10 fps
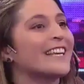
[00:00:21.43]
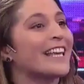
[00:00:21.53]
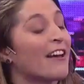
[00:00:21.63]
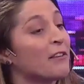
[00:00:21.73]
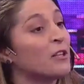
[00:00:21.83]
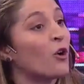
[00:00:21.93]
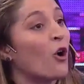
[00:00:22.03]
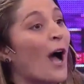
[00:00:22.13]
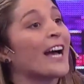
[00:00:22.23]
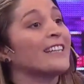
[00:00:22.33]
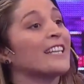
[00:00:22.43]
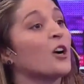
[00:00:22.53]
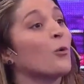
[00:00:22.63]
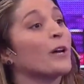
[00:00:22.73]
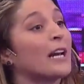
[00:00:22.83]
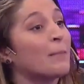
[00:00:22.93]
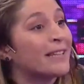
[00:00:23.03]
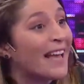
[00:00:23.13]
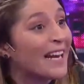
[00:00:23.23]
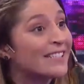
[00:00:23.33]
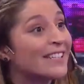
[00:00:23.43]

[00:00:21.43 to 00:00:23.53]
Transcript: que ha habido agentes gubernamentales